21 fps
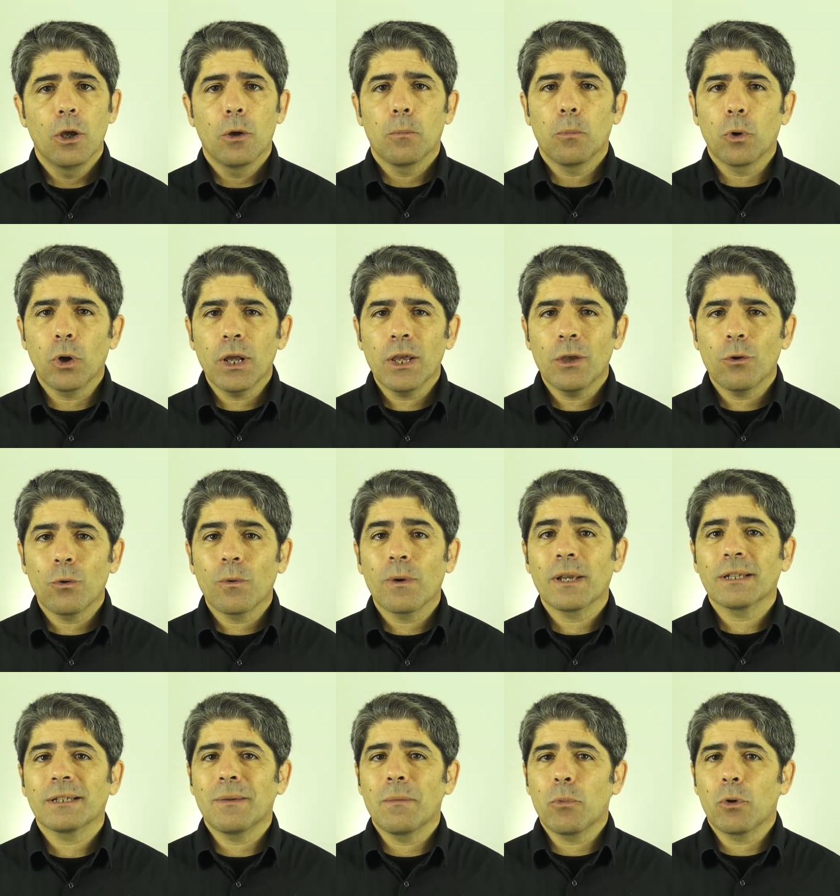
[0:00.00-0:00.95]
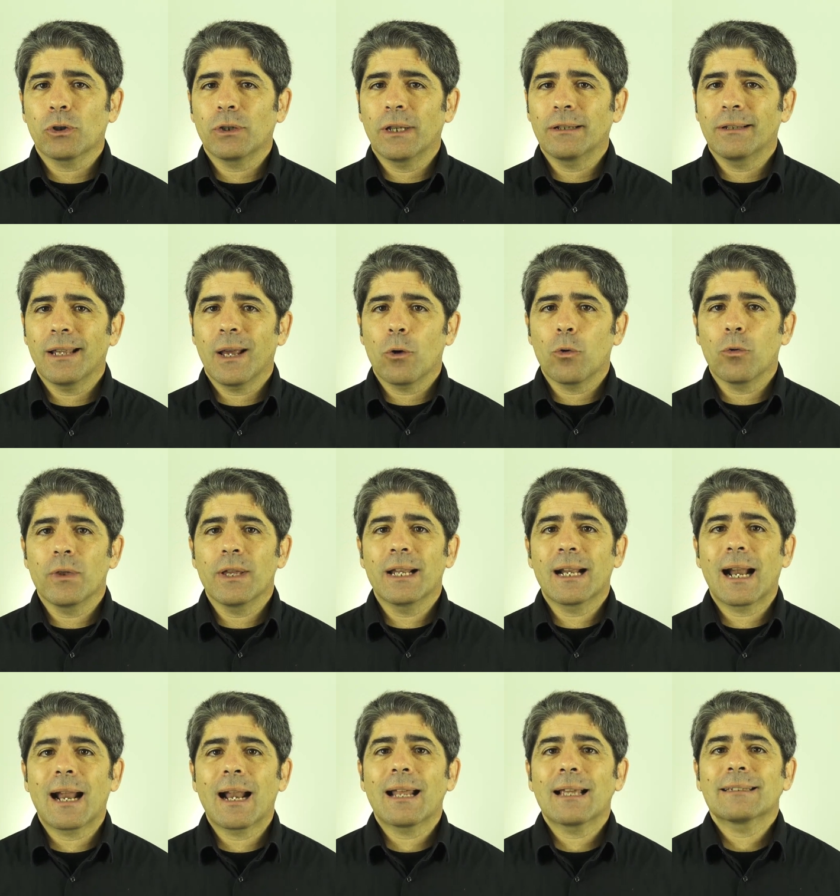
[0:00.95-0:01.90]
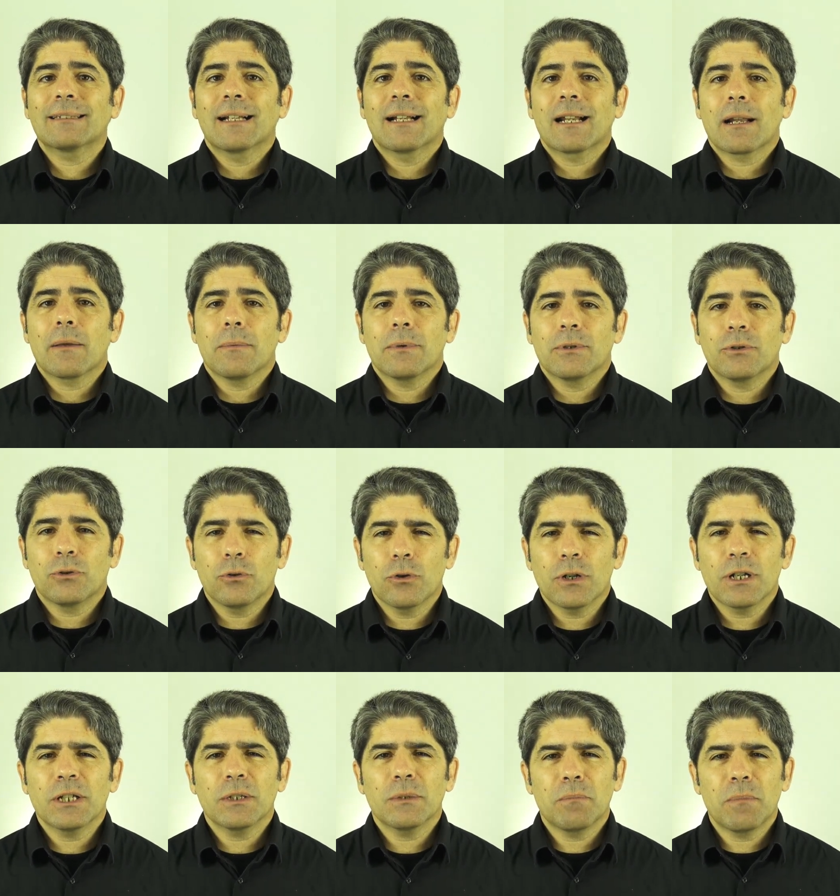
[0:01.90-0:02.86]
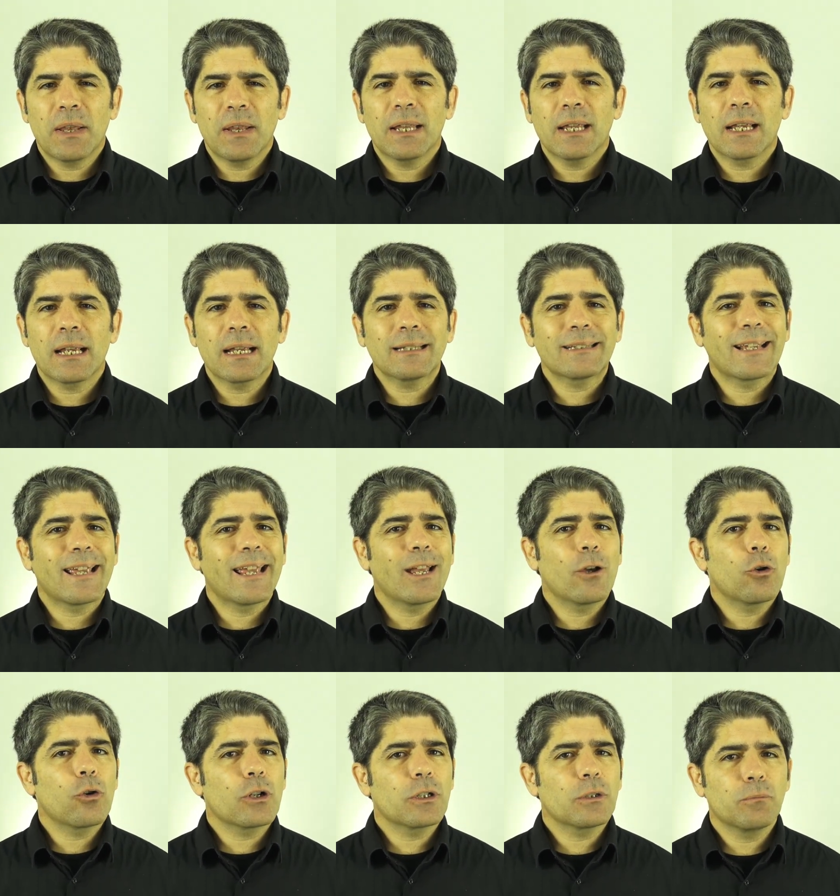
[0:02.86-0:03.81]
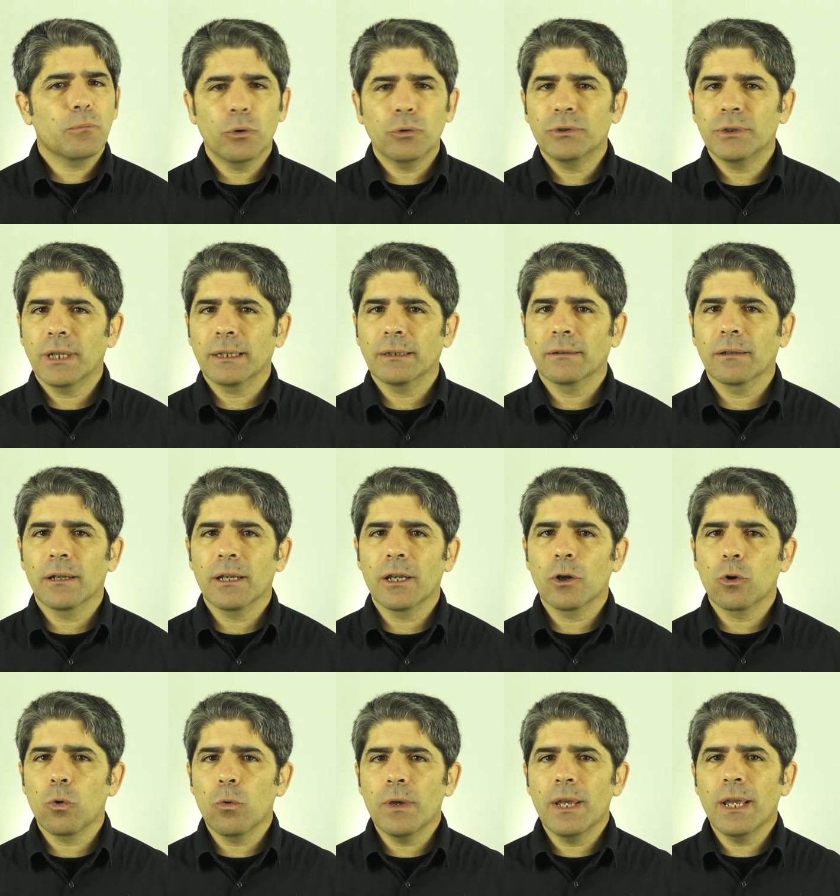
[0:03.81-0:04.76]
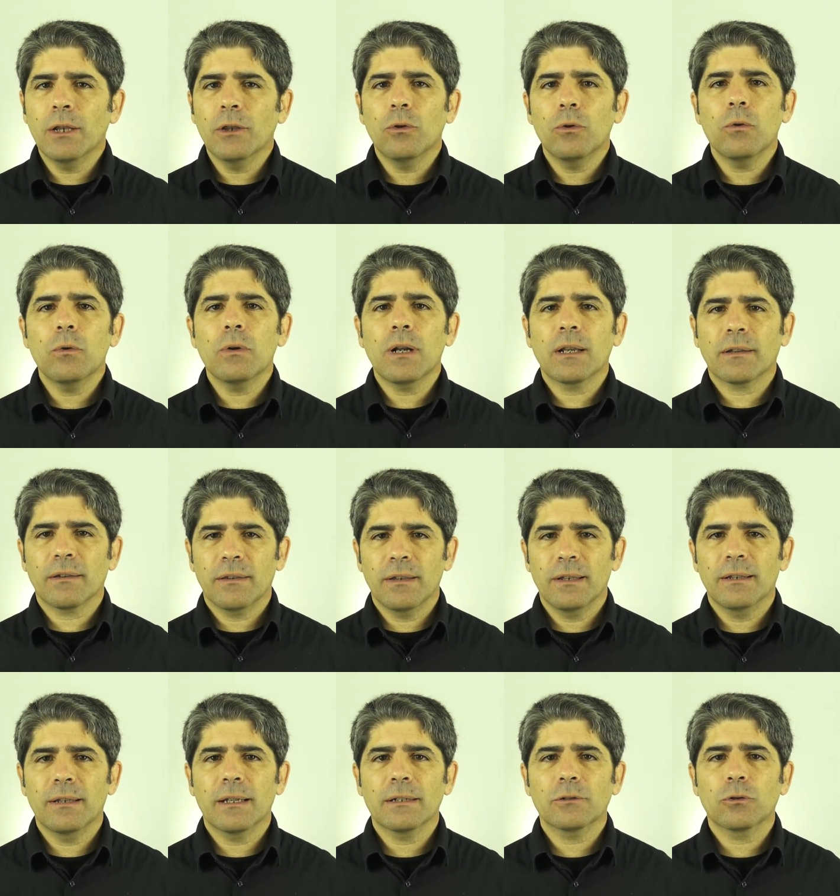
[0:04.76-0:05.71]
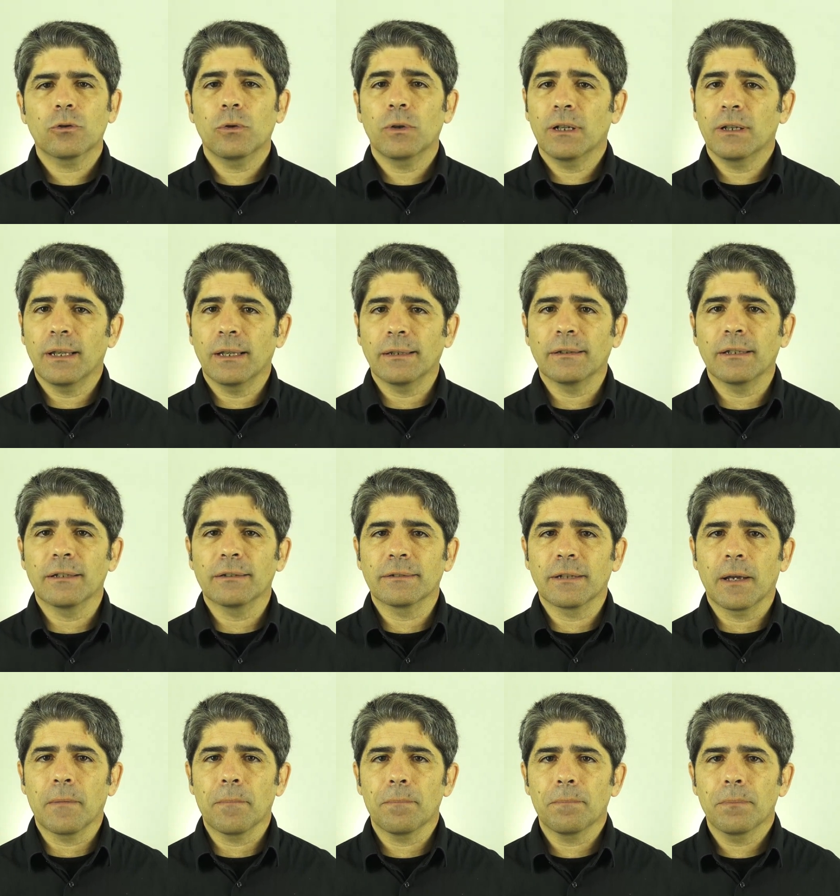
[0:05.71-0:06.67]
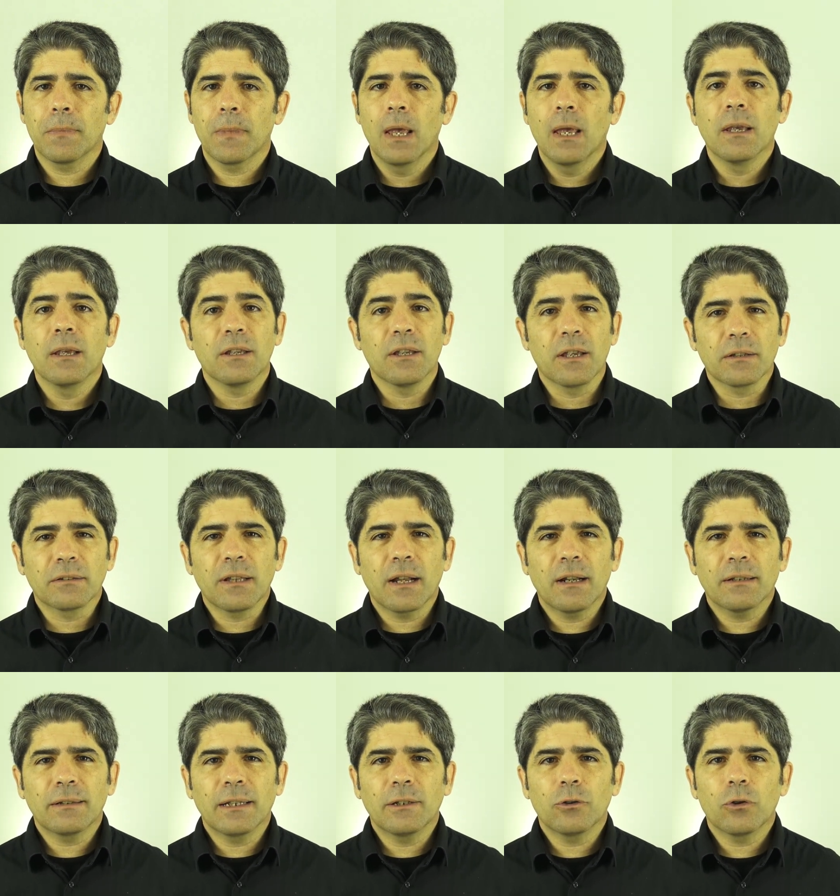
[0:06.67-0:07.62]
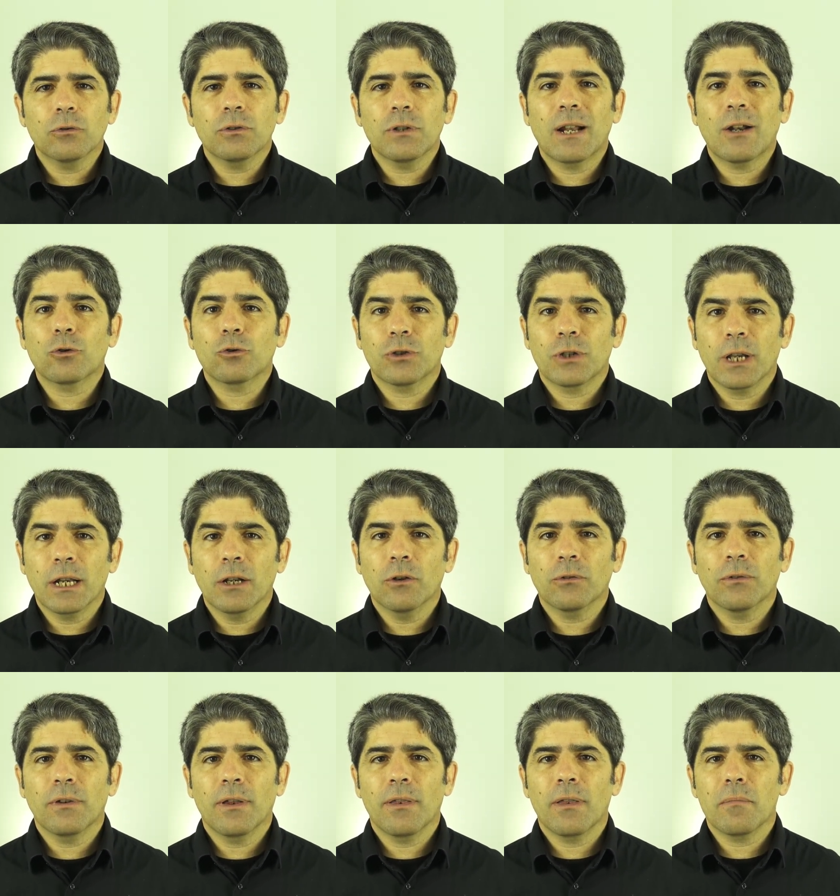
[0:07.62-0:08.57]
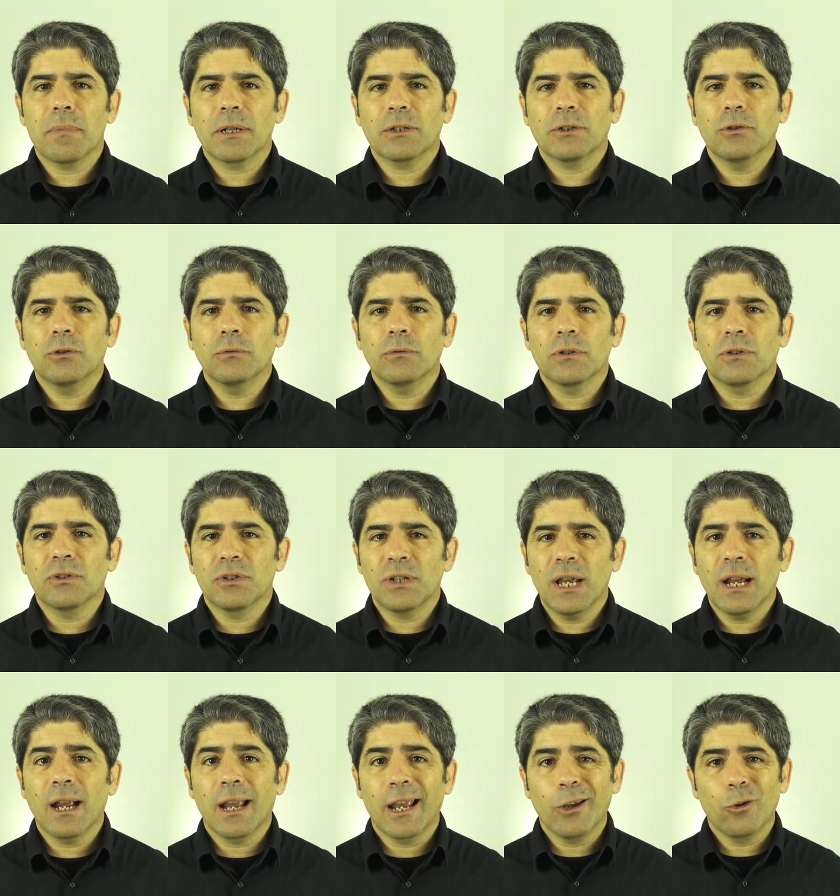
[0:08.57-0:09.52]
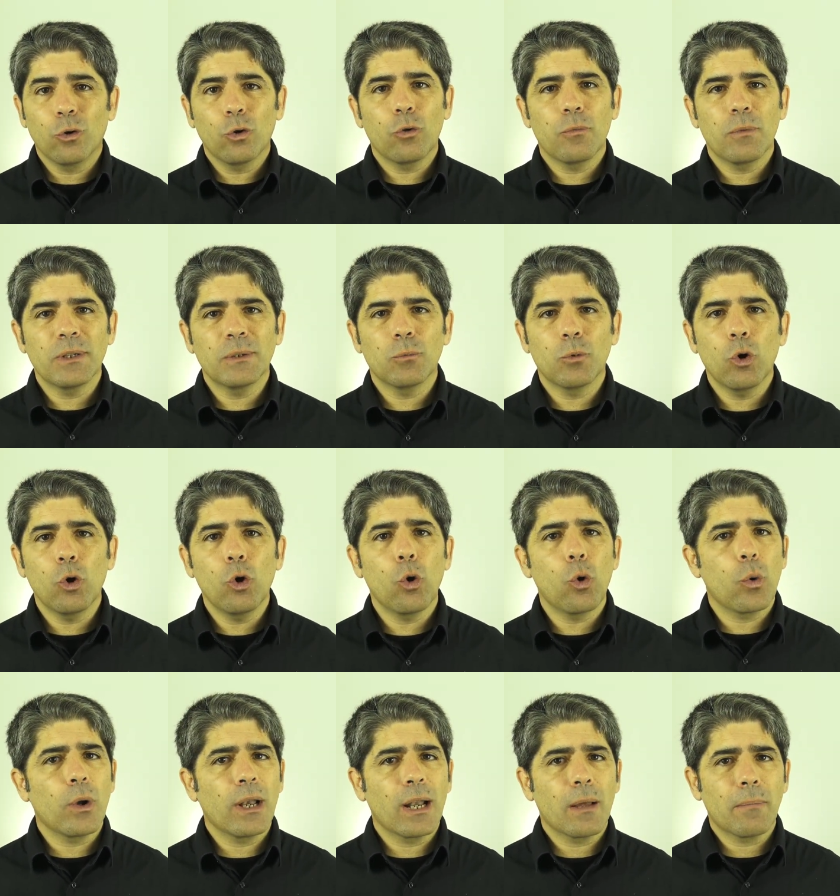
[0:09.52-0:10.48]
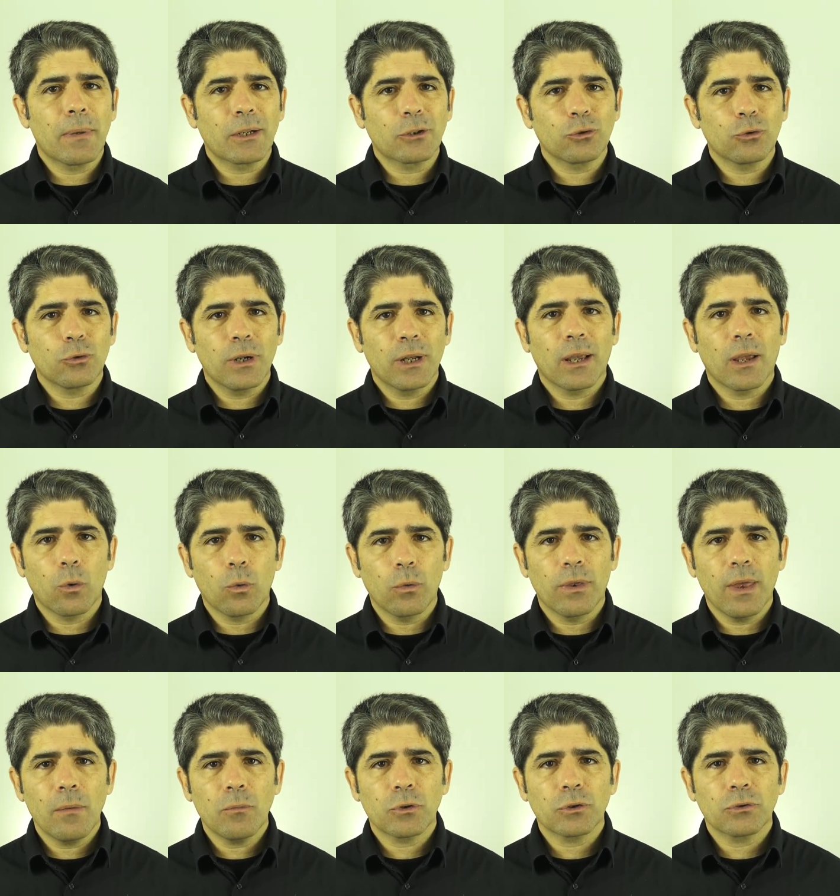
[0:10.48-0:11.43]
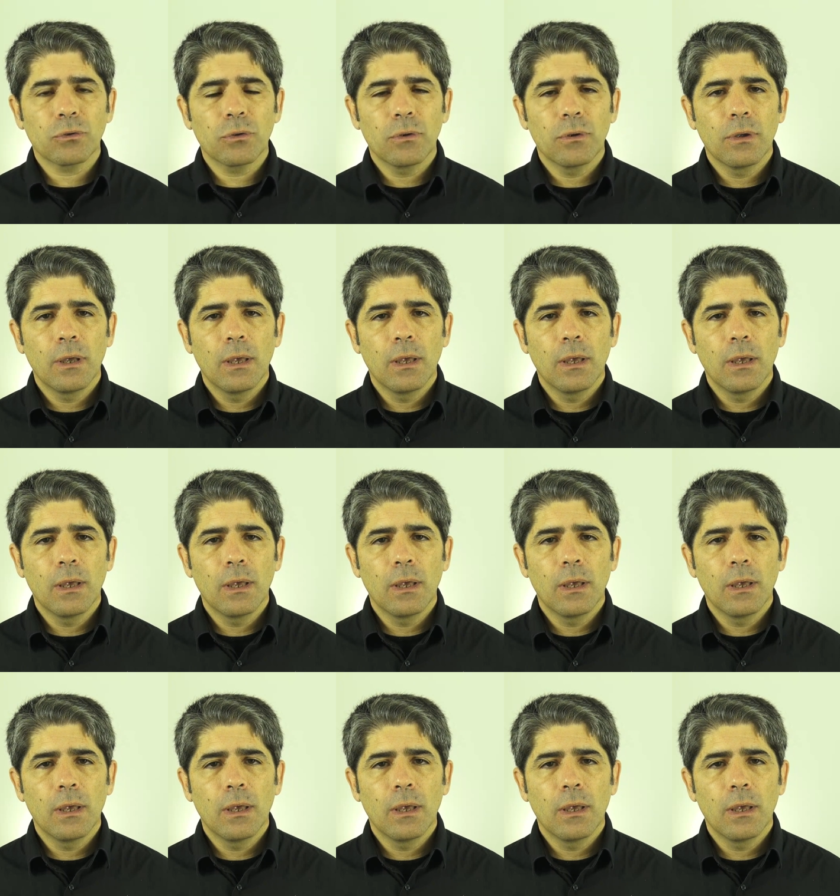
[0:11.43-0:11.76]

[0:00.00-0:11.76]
Por ello, es importante acudir a las revisiones médicas que correspondan, incluyendo las citas con el dentista, y estar atentos a los signos de depresión, sean en uno mismo o en la persona que cuidamos.